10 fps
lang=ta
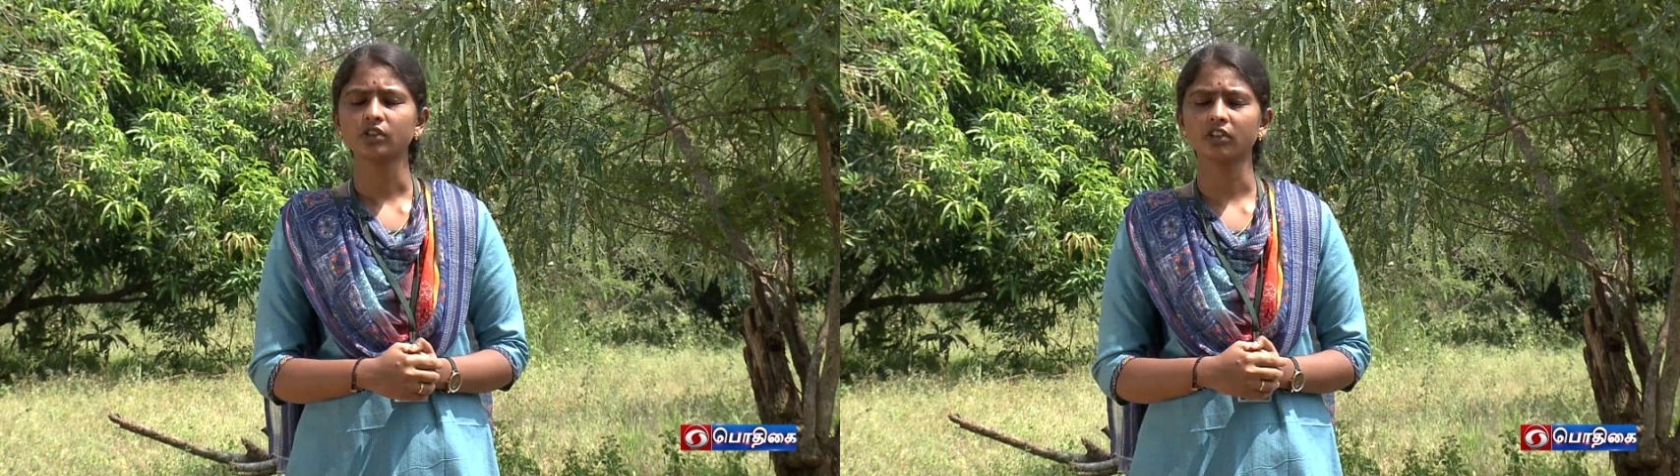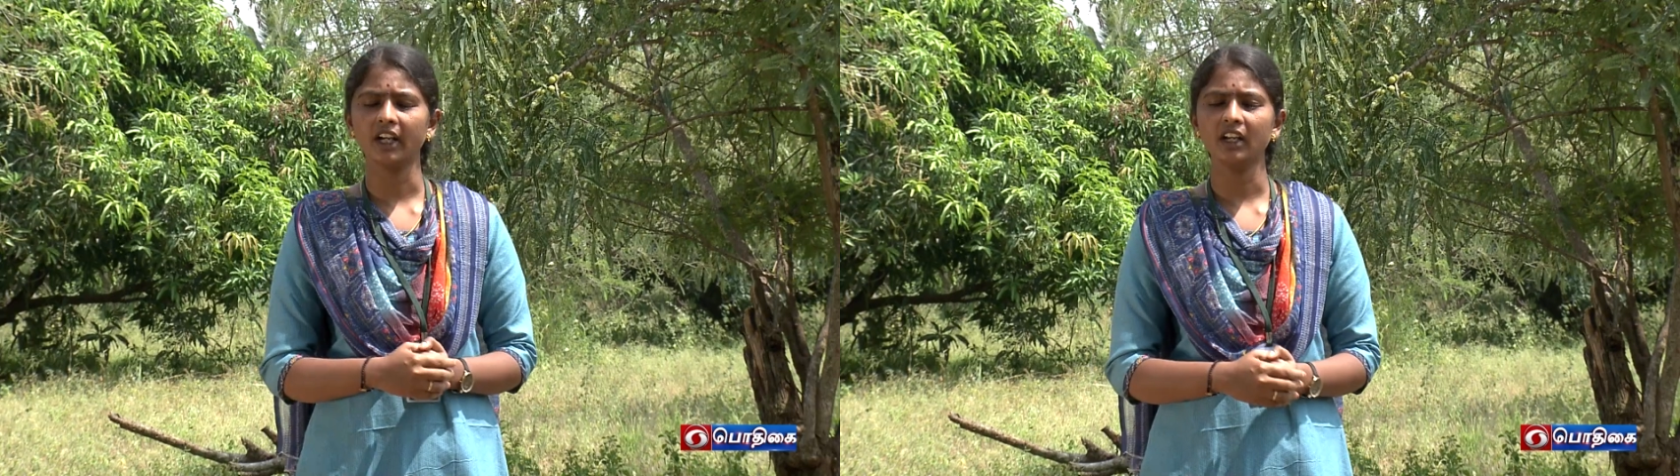
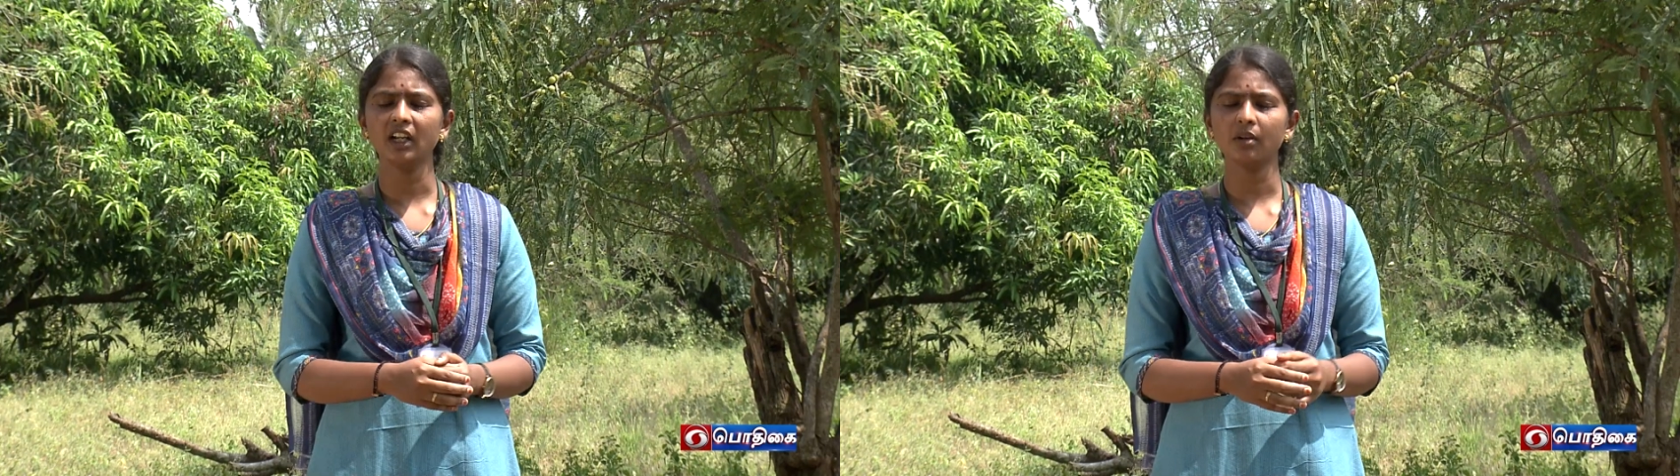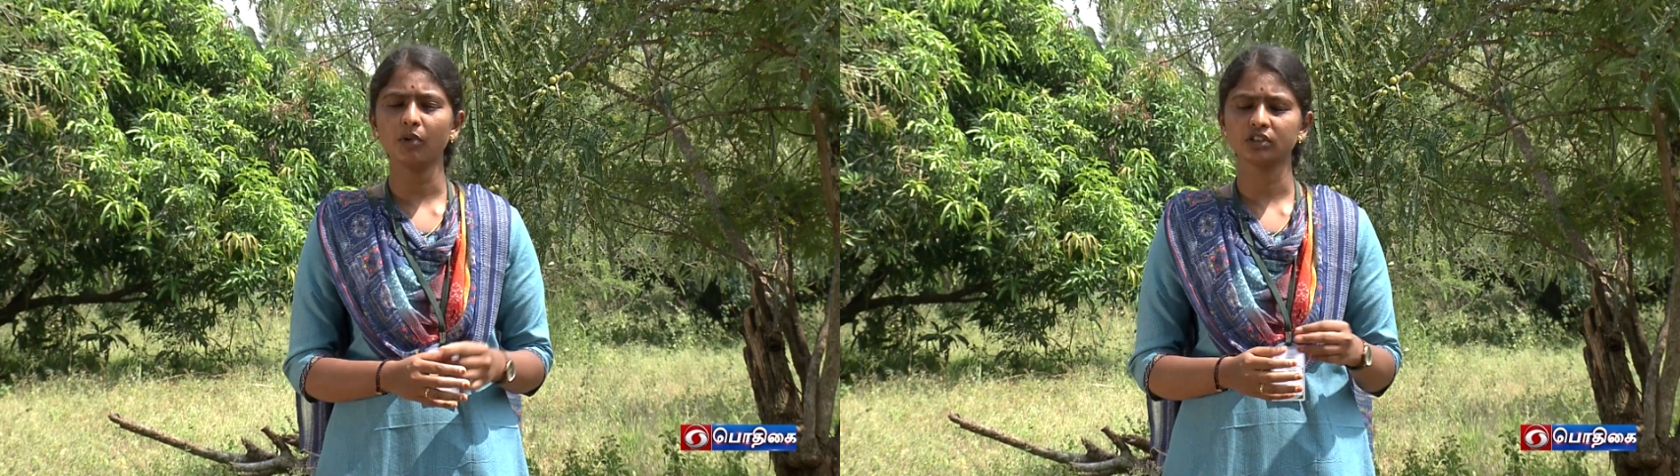ஸோ
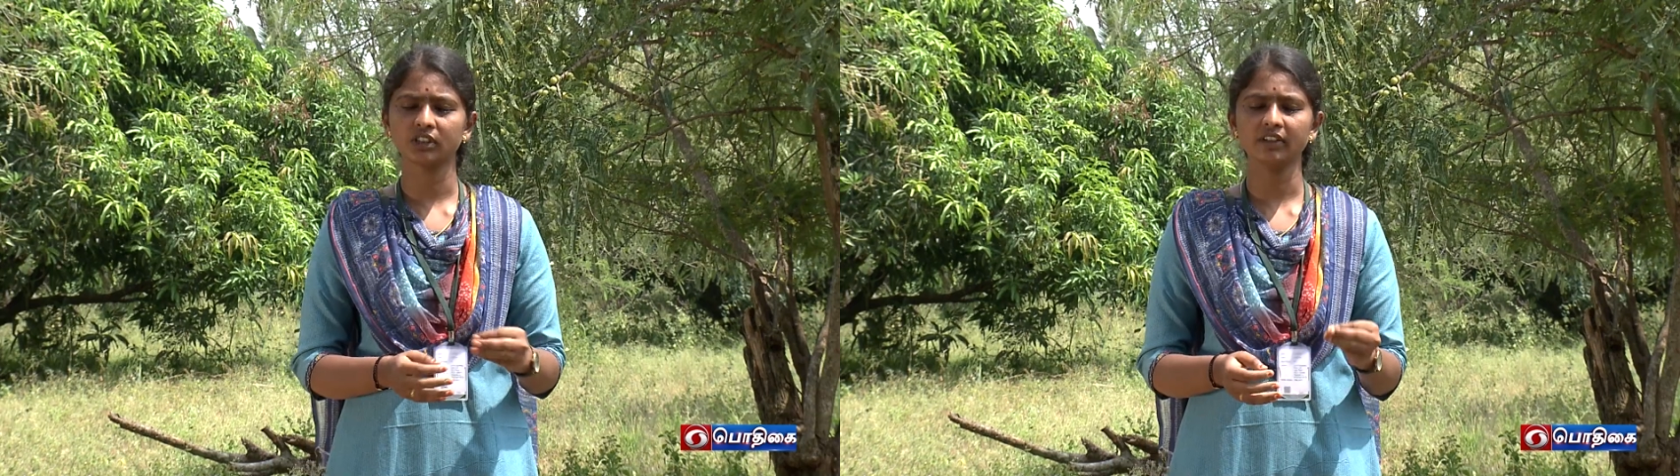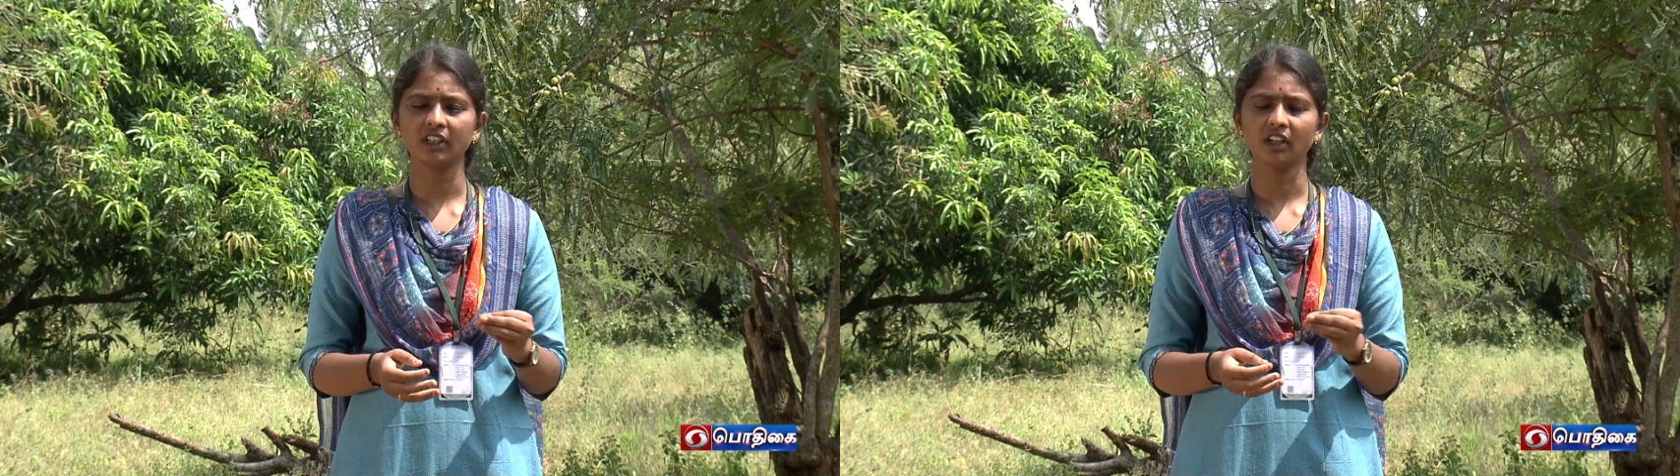நெல்லியில்
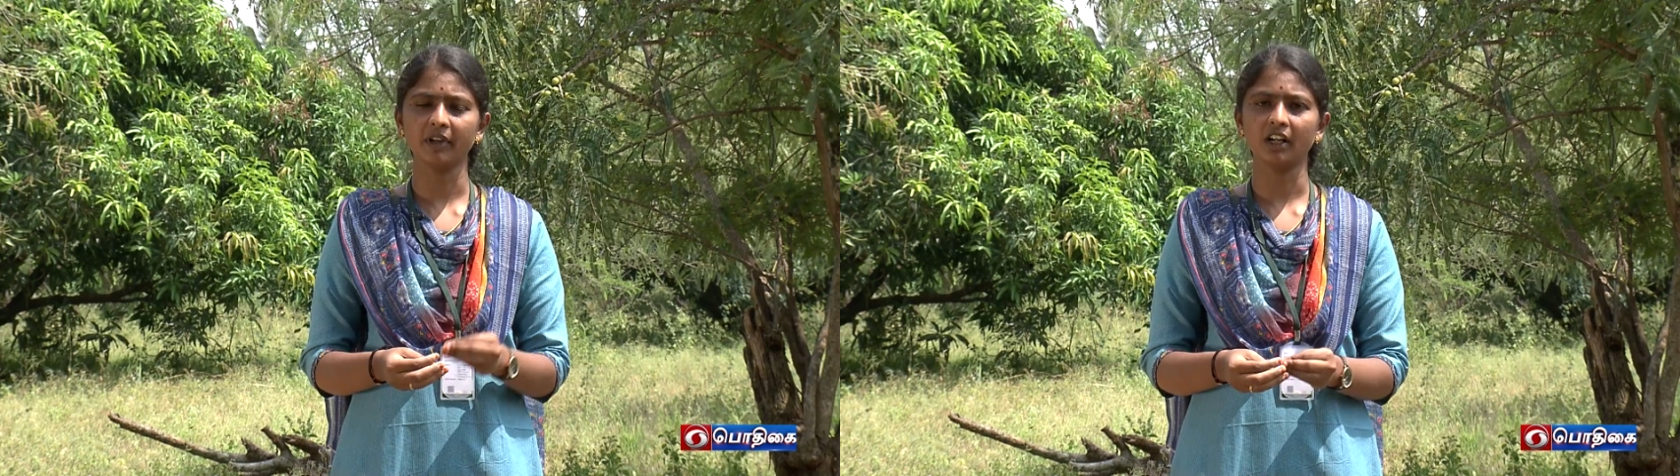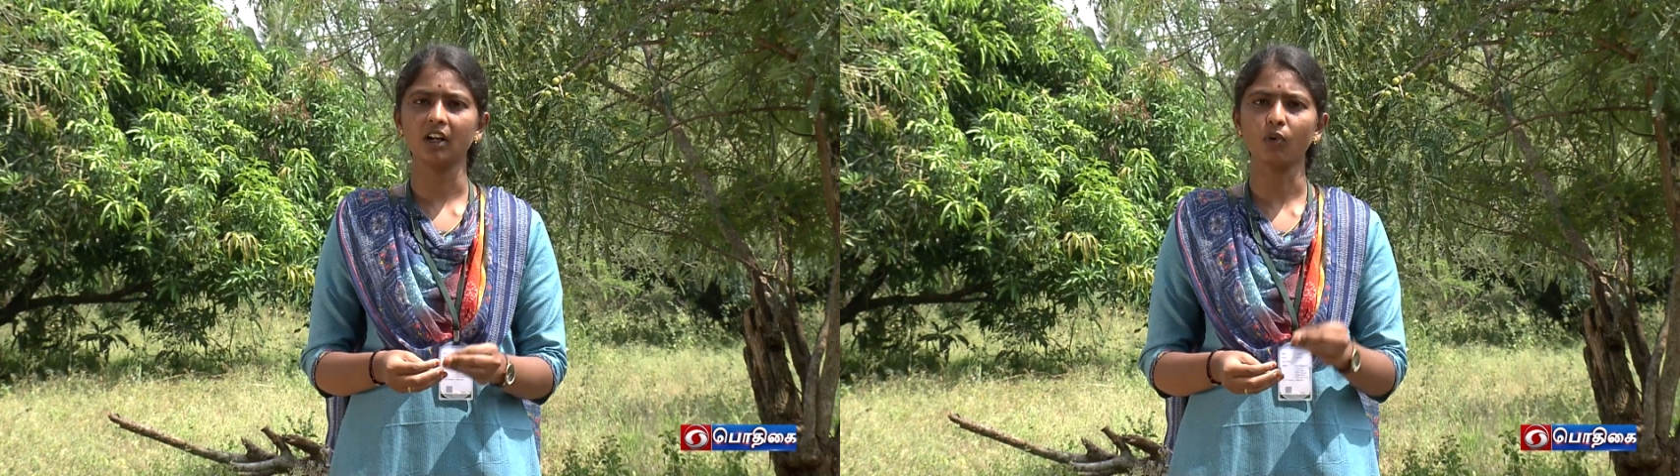மோஸ்ட்லி வந்து
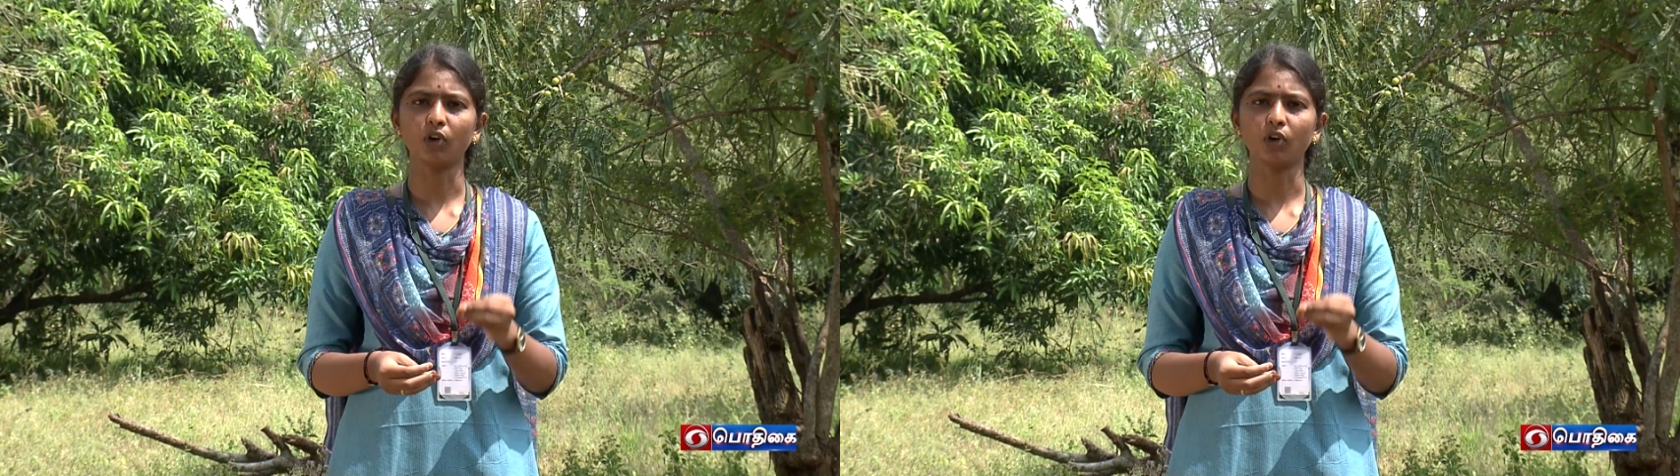நம்ம என்னென்னா